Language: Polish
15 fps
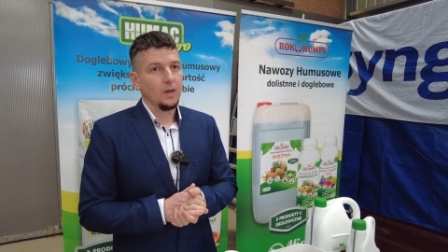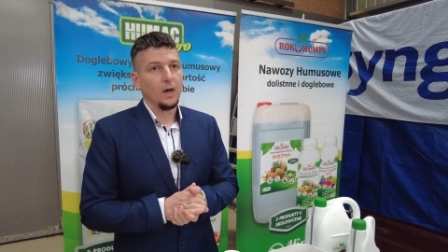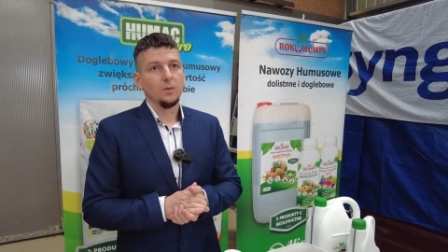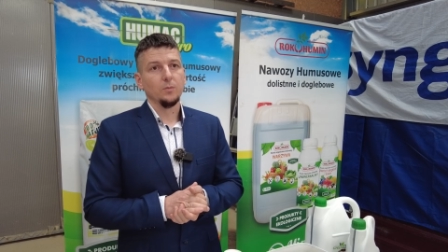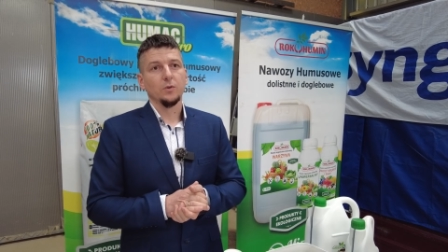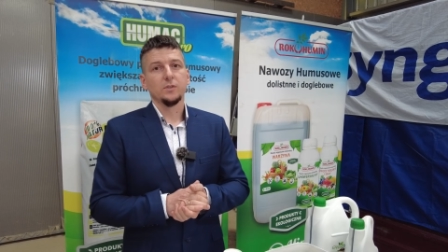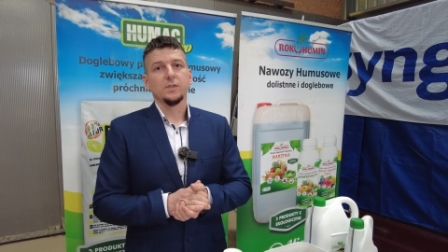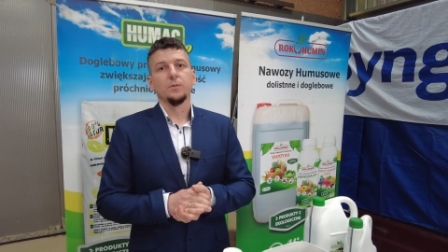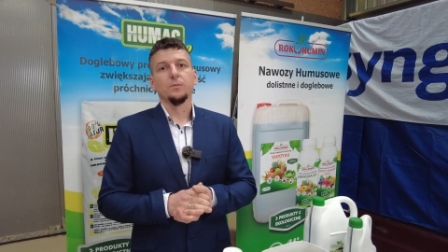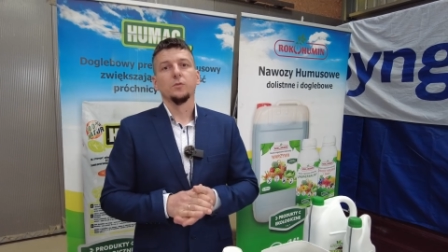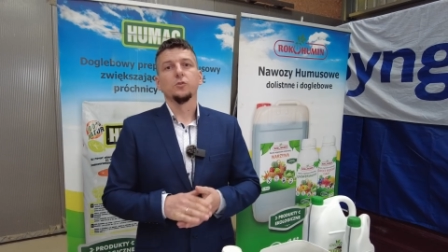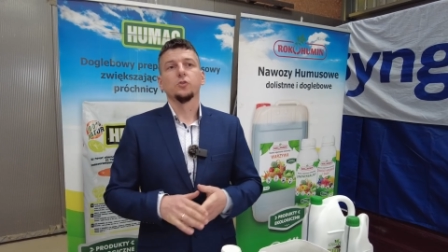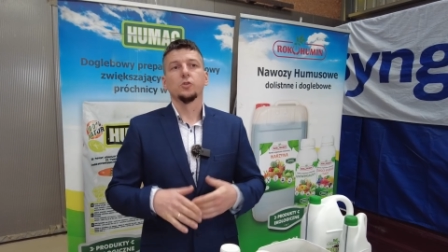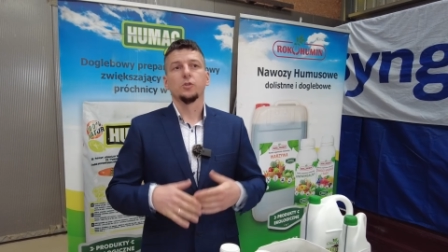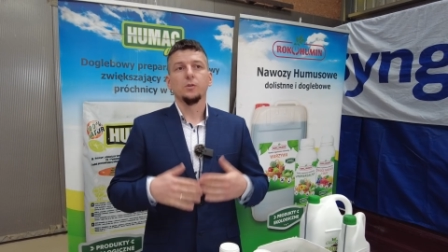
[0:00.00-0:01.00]
albo
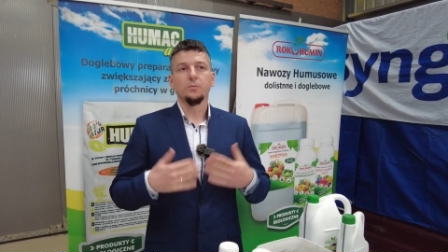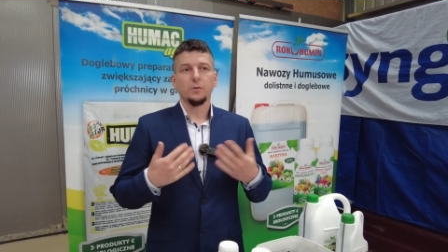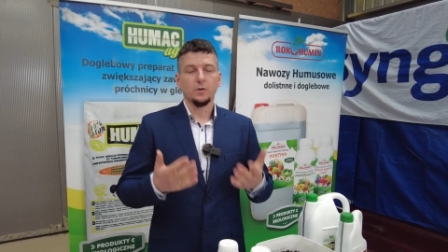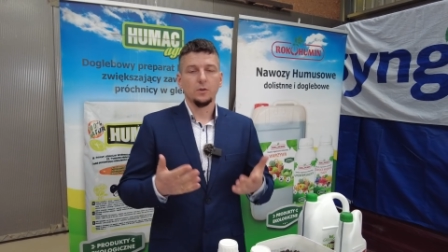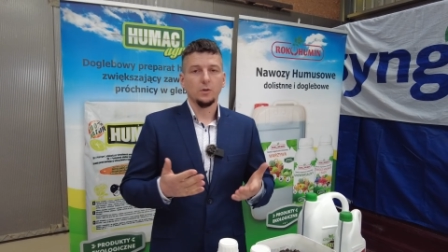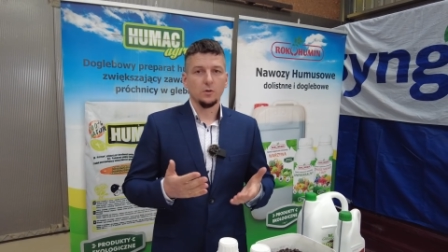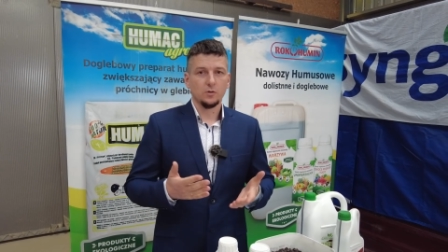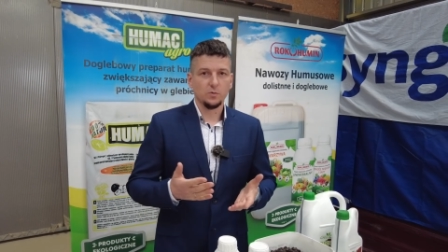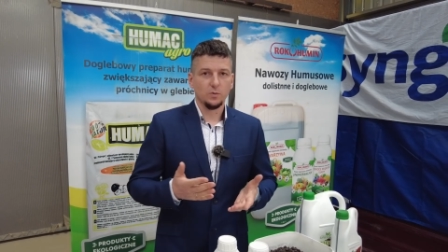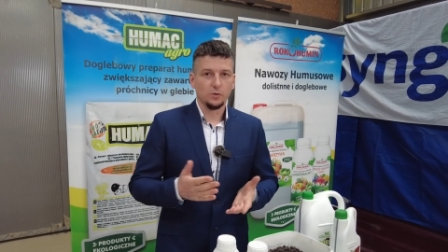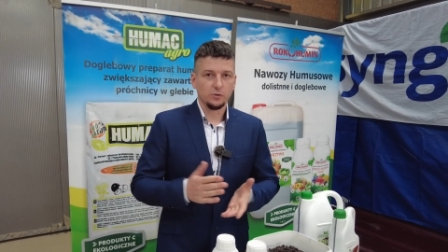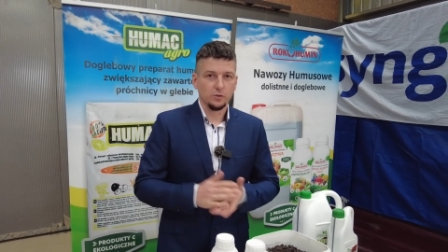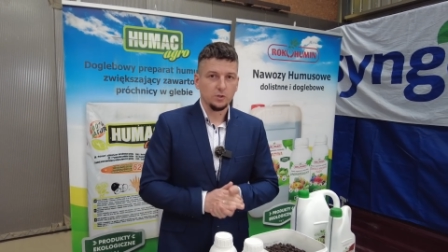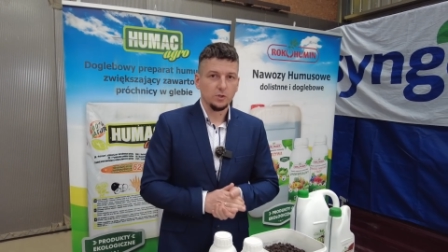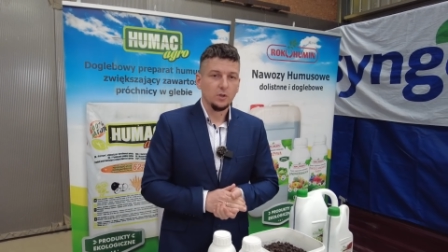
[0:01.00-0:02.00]
chcemy szybko je
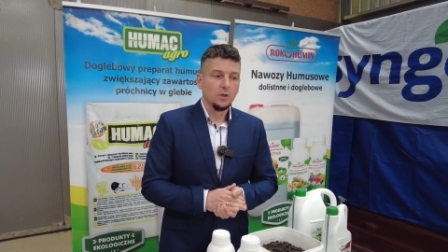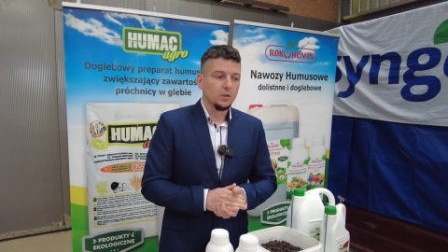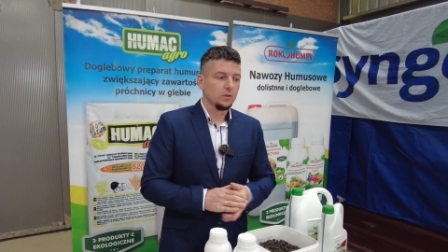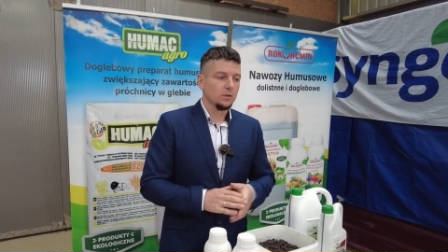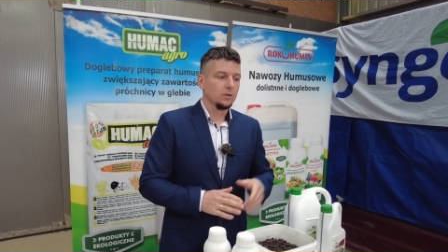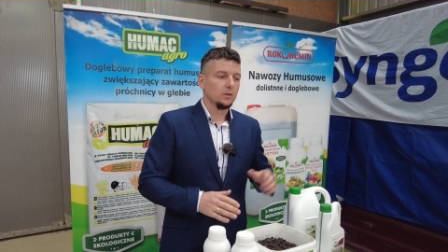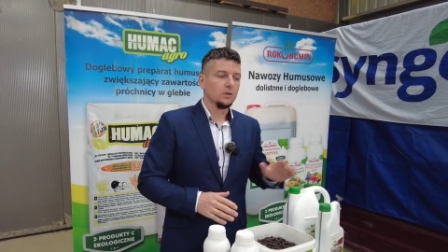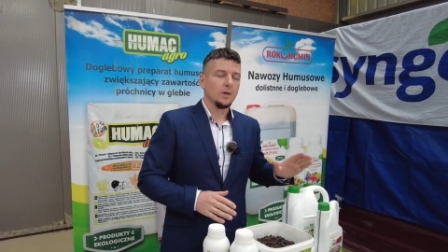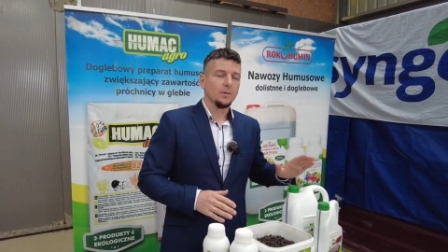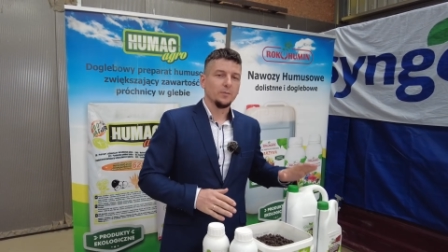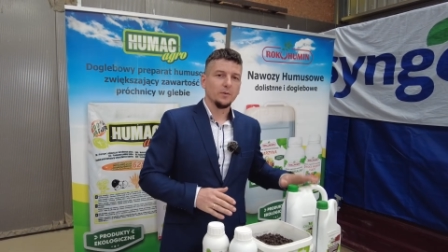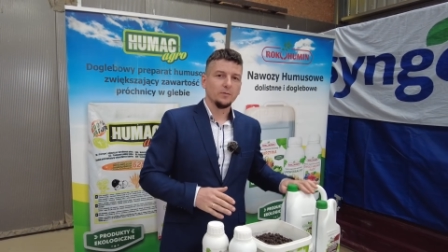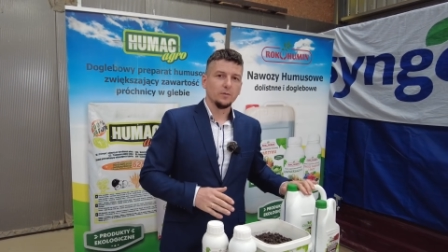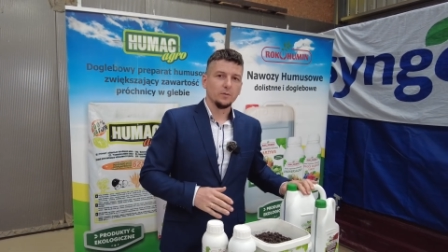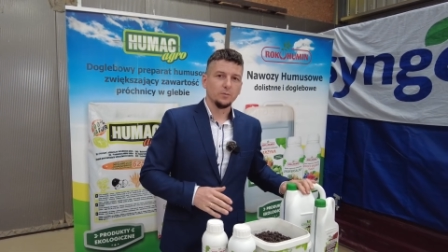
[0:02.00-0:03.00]
rozłożyć, to na
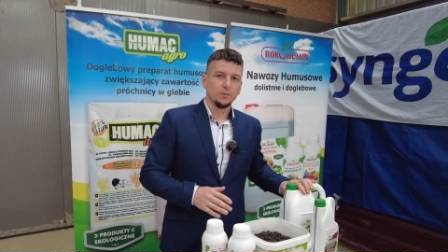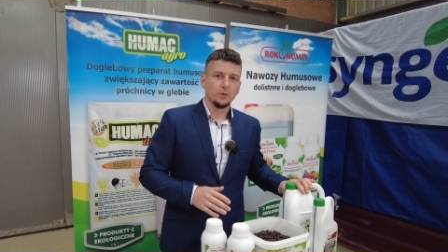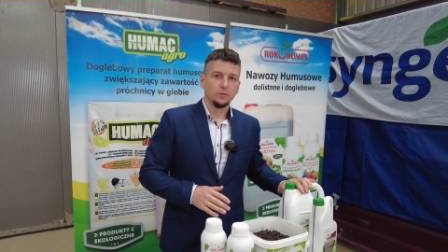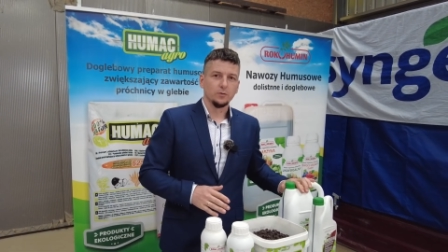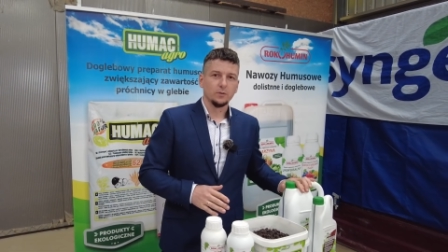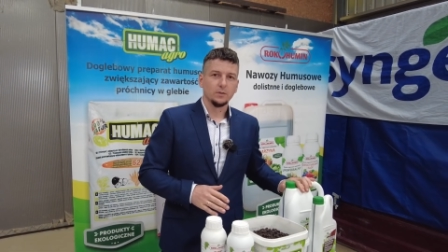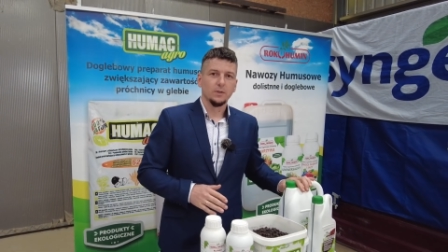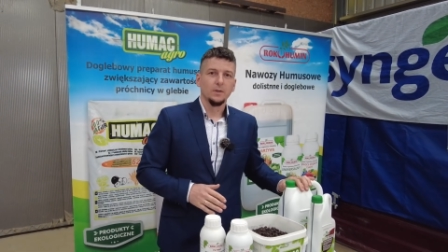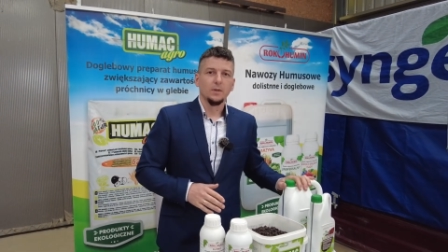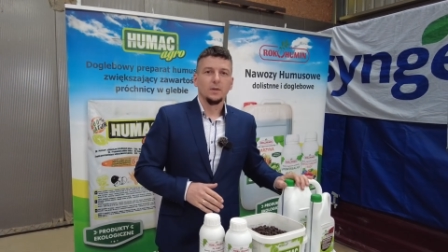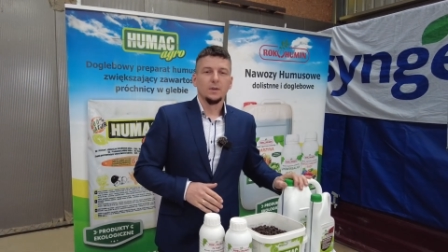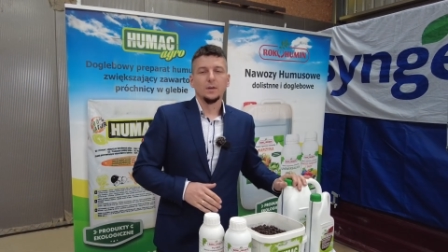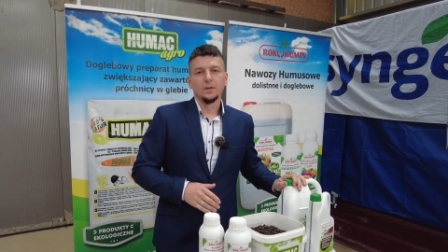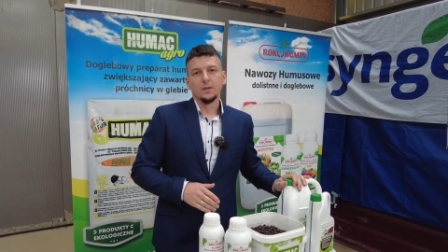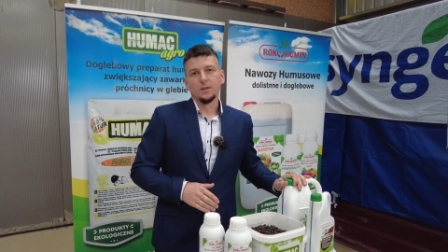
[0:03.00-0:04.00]
pewno produkt
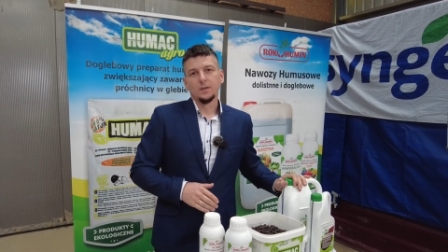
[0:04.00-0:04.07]
e,